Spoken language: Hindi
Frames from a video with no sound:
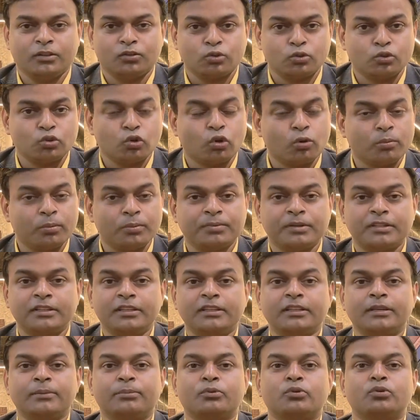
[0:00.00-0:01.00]
तो जो
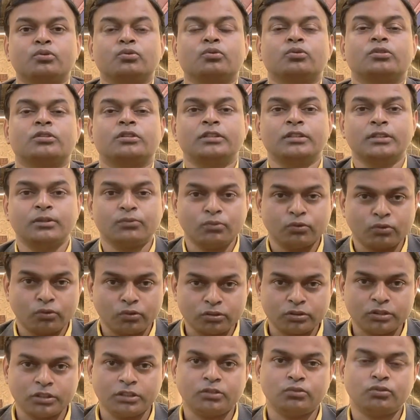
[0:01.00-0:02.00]
होम्योपैथिक अप्रोच होती है वो
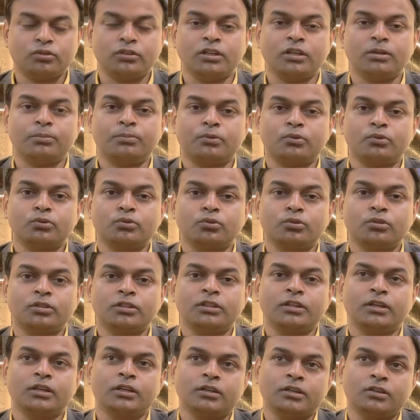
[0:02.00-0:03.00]
कॉन्स्टिट्यूशनल अप्रोच होती
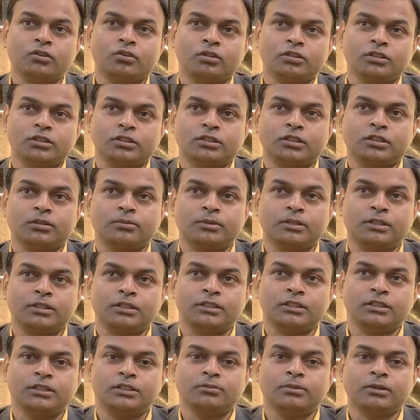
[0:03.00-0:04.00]
है कॉजेशन ऑफ द
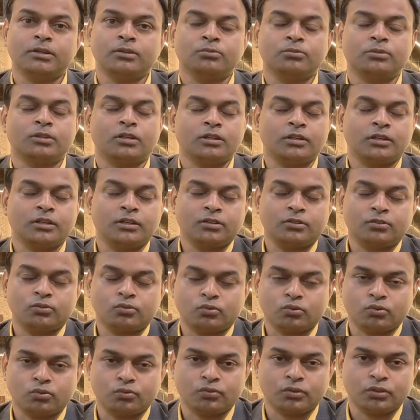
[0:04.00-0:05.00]
डिजीज़ मालूम चल जाए
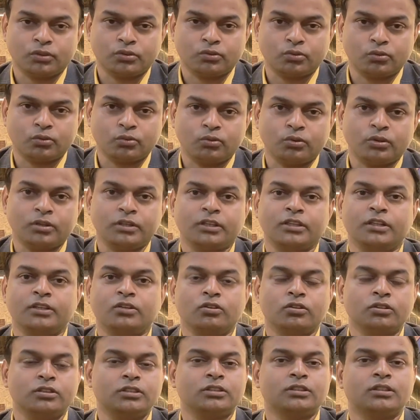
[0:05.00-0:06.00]
सो फॉर सो गुड यदि
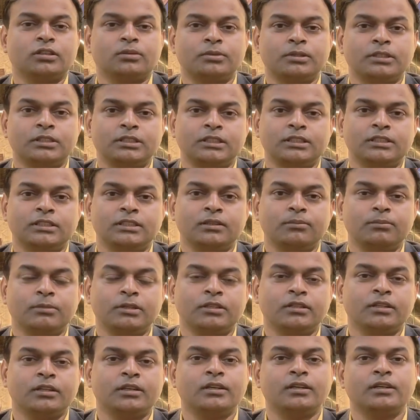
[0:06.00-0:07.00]
कॉजेशन ऑफ डिजीज़ नहीं
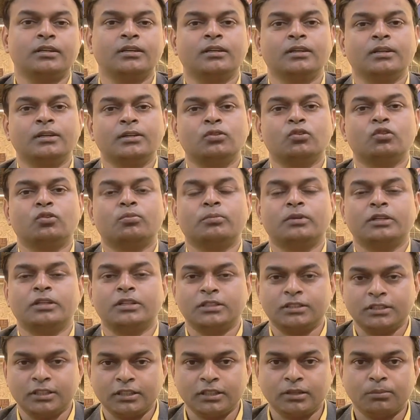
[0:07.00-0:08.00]
मिलता है तो
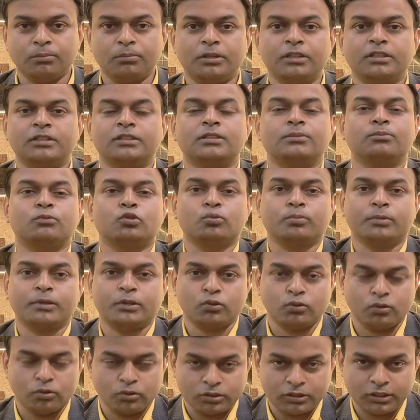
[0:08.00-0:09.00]
मरीज़ की कंप्लीट
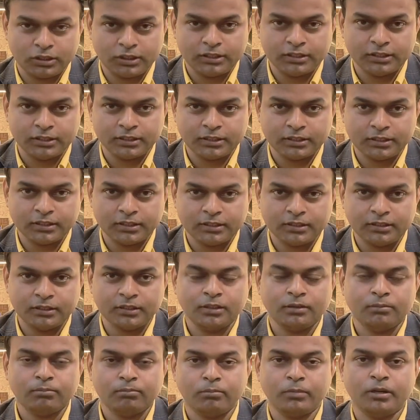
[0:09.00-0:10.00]
सिम्टोमेटोलॉजी ली जाती है
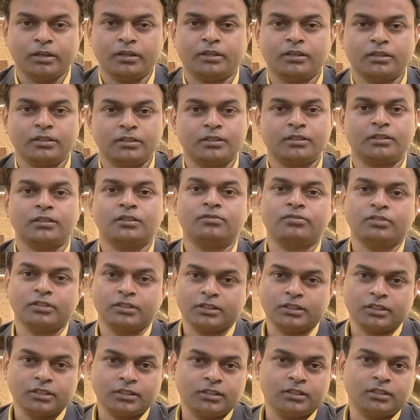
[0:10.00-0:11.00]
मेंटल जनरल
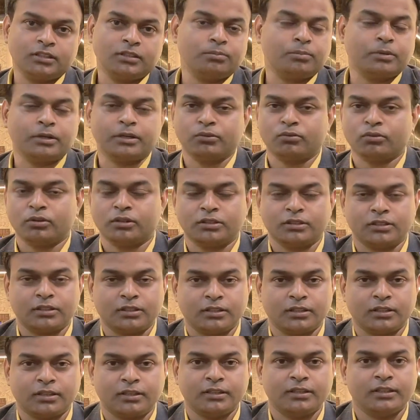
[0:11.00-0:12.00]
फिजिकल जनरल पर्टिकुलर
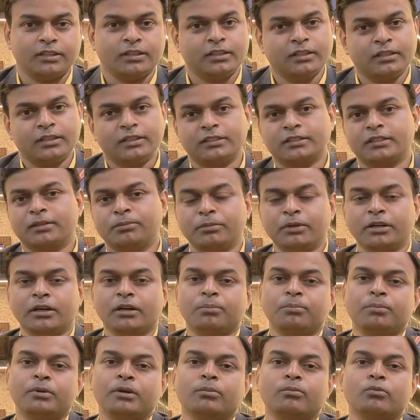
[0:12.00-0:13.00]
जनरल इसके
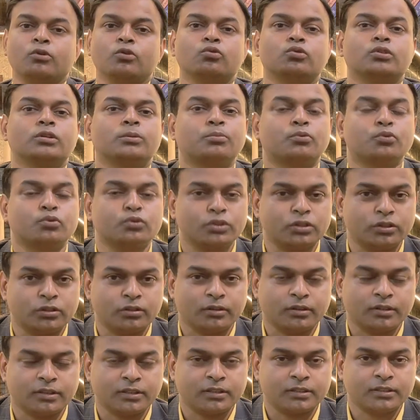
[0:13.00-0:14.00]
बिहार पे हम लोग उसे प्रोसीड
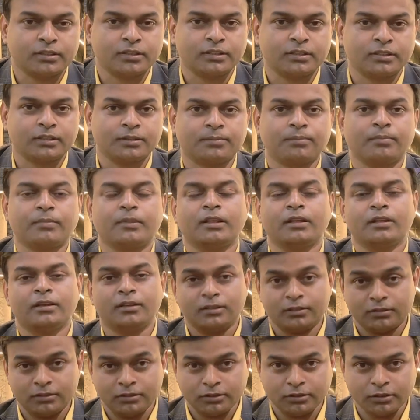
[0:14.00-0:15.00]
ऑन करते
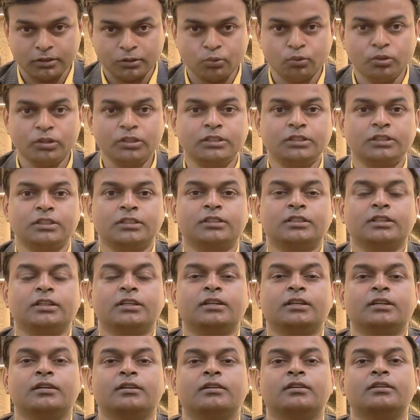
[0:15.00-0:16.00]
हैं ज़रूरी चीज़ क्या
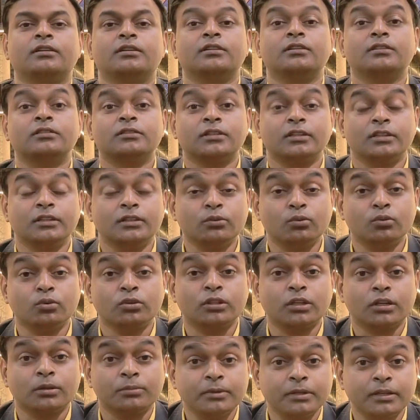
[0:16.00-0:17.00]
है सही
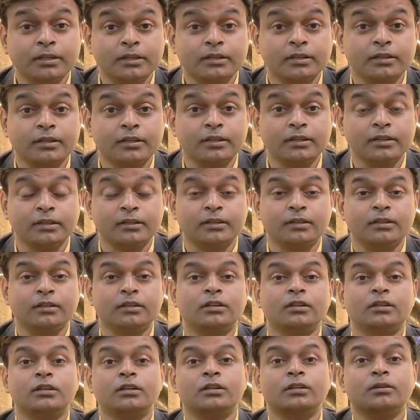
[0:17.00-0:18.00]
होता भी है कि
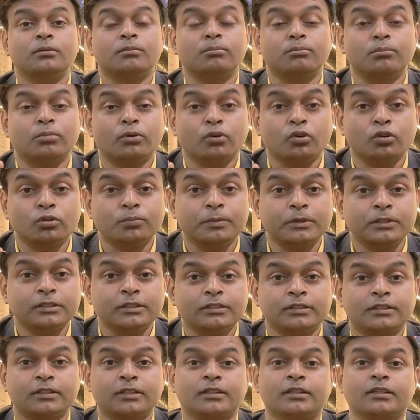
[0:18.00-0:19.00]
नहीं बहुत
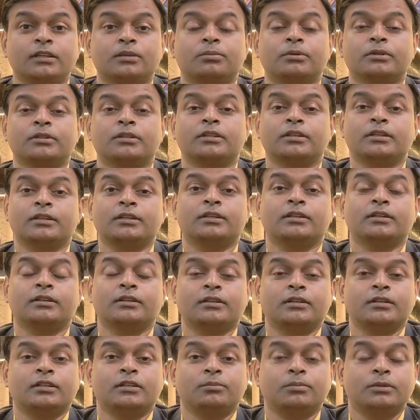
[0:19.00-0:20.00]
पेशेंस रखना पड़ता है
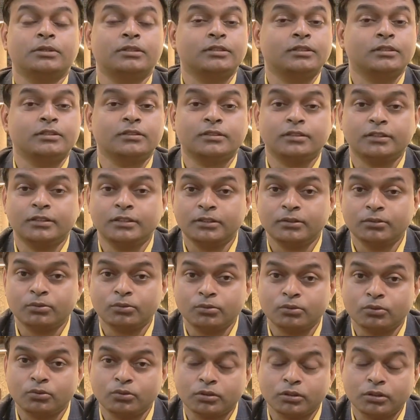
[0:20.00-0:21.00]
यदि पेशेंस नहीं
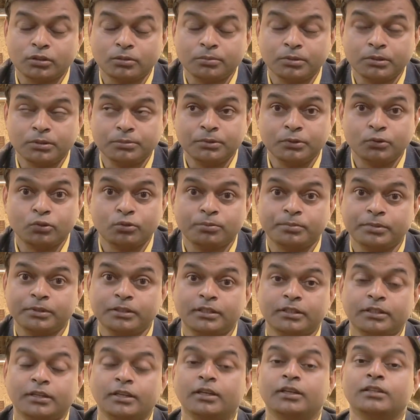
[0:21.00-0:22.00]
हो तो कभी भी
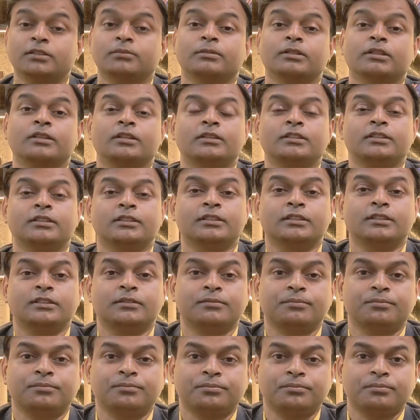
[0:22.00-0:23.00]
होम्योपैथिक इलाज मत लीजिएगा